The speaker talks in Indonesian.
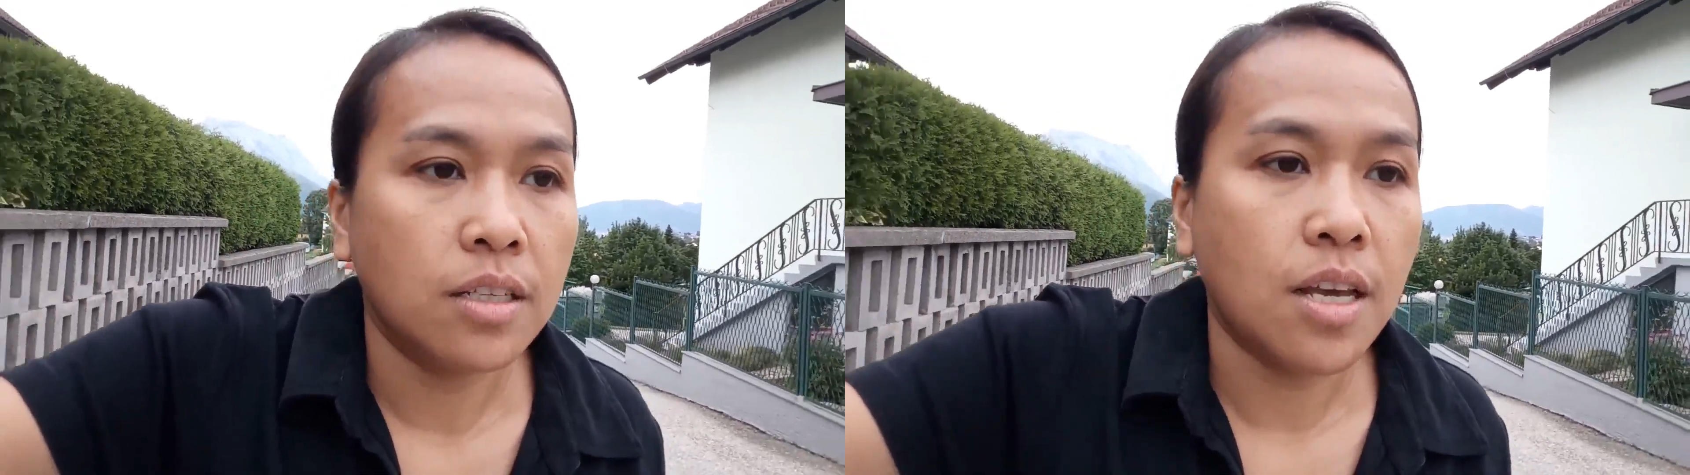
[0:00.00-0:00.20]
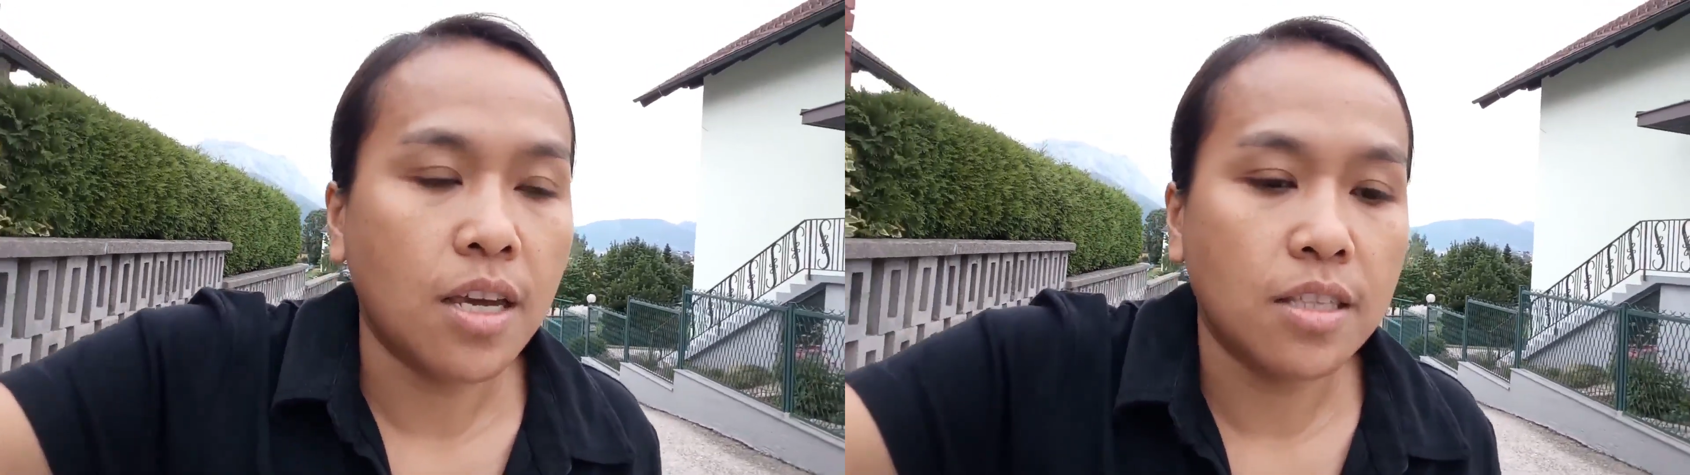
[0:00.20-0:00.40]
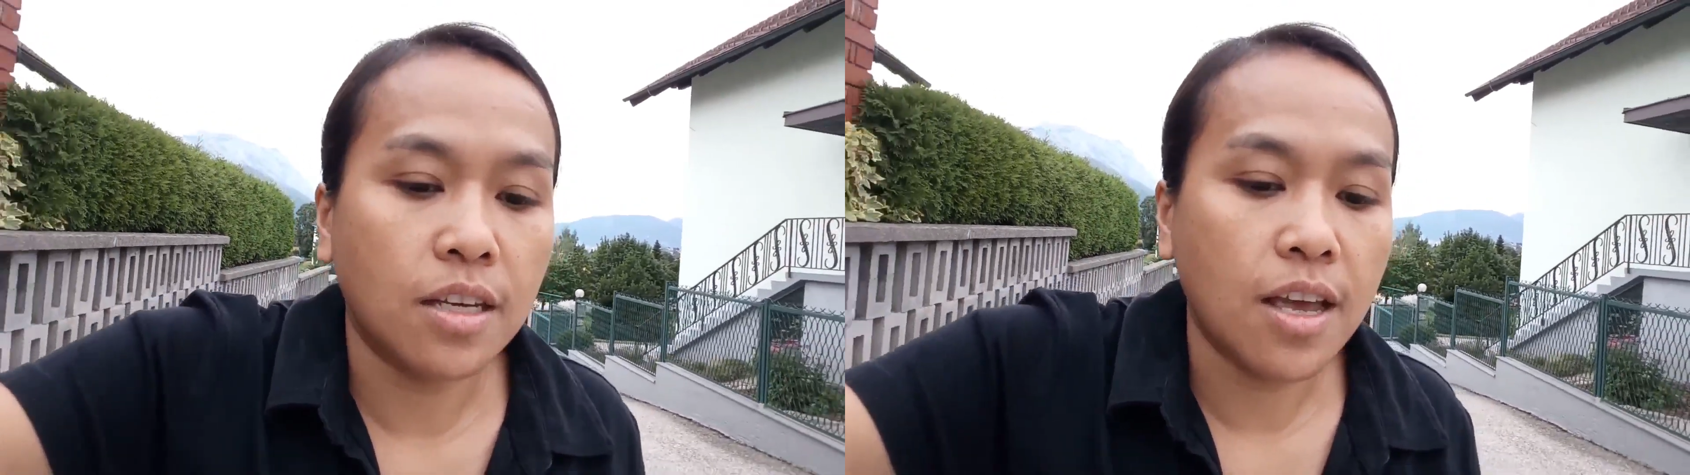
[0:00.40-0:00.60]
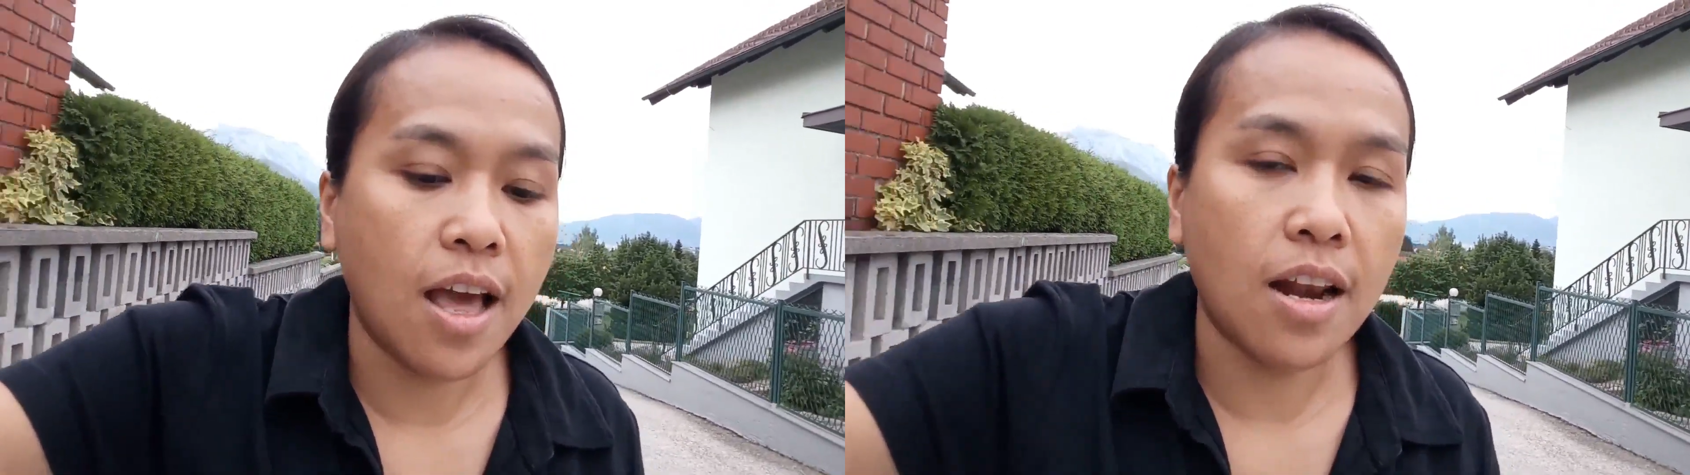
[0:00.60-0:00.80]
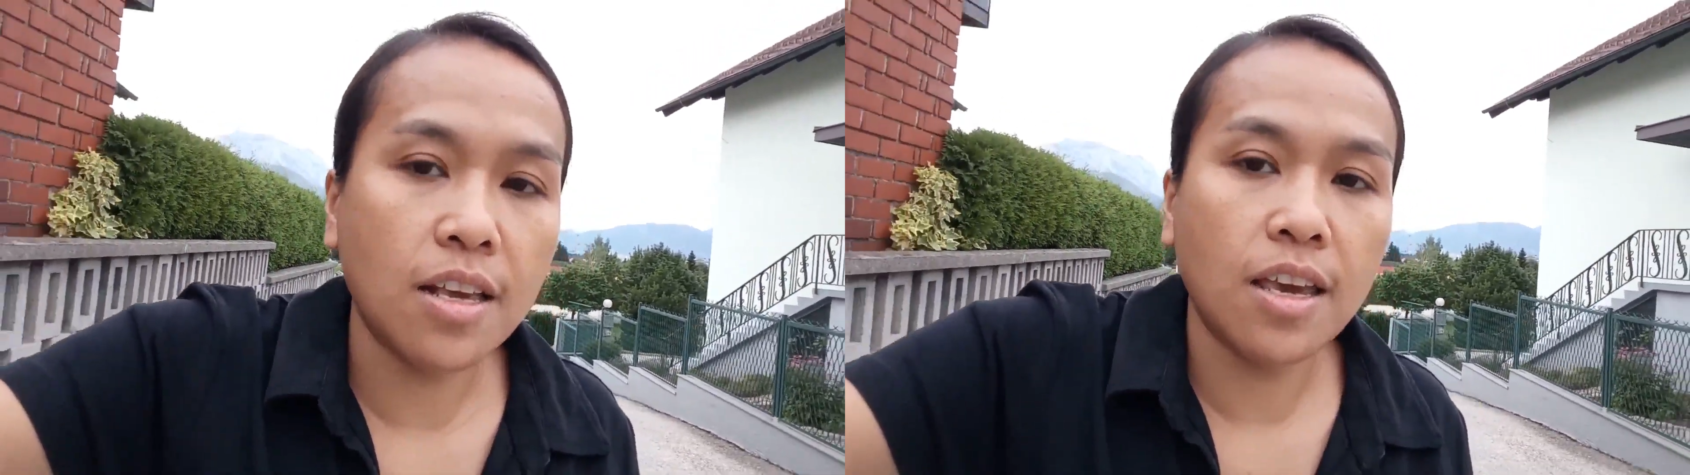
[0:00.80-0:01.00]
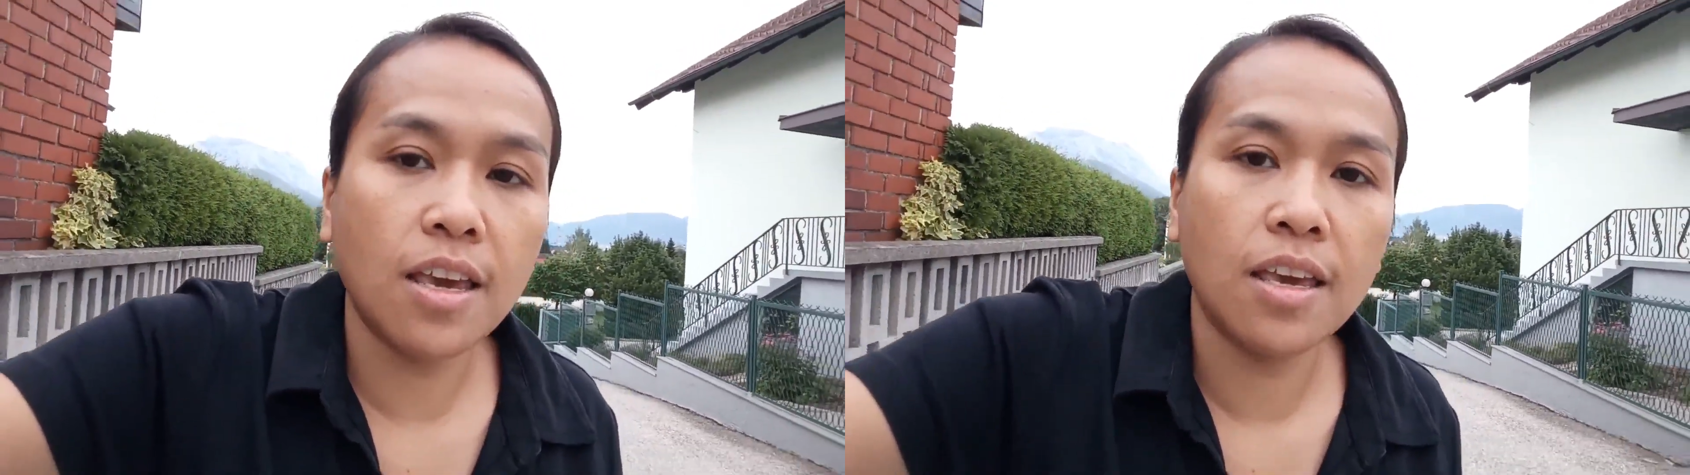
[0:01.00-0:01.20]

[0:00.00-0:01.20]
sakit sekali